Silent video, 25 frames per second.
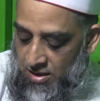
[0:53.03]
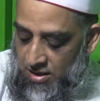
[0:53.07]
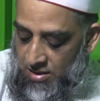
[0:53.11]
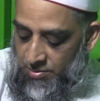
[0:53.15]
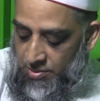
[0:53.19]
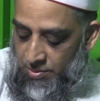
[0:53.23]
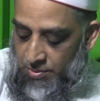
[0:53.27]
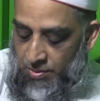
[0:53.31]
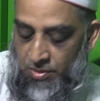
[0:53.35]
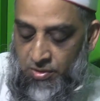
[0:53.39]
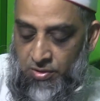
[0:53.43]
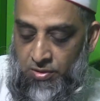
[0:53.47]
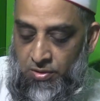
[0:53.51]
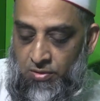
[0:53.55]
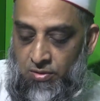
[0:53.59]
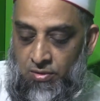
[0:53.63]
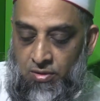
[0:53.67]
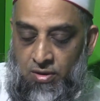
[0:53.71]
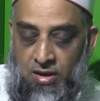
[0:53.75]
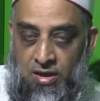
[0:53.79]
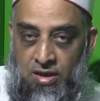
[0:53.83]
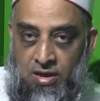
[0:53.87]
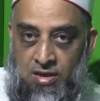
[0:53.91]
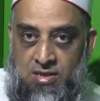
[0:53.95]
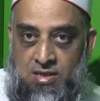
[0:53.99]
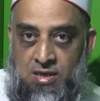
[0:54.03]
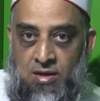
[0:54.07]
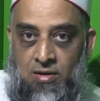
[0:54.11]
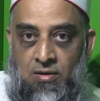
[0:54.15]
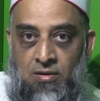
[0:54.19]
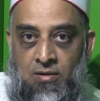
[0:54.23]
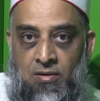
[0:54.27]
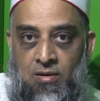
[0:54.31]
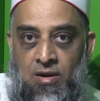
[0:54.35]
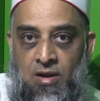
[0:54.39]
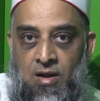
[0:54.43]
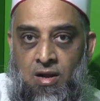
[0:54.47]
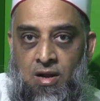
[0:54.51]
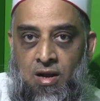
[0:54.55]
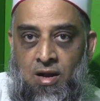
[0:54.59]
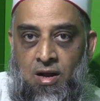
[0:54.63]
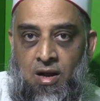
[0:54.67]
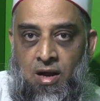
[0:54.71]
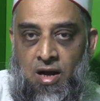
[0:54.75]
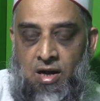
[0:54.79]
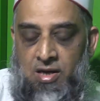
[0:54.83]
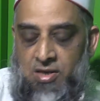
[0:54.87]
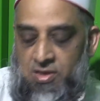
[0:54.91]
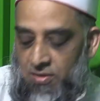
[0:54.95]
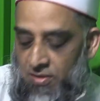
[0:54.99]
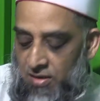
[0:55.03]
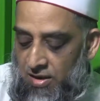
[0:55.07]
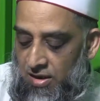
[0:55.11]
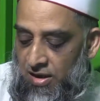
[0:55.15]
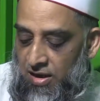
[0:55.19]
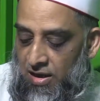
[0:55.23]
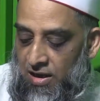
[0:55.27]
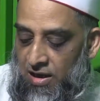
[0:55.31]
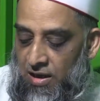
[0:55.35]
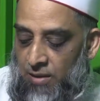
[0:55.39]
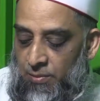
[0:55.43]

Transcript: বিভক্ত করে রেখেছিল আসলে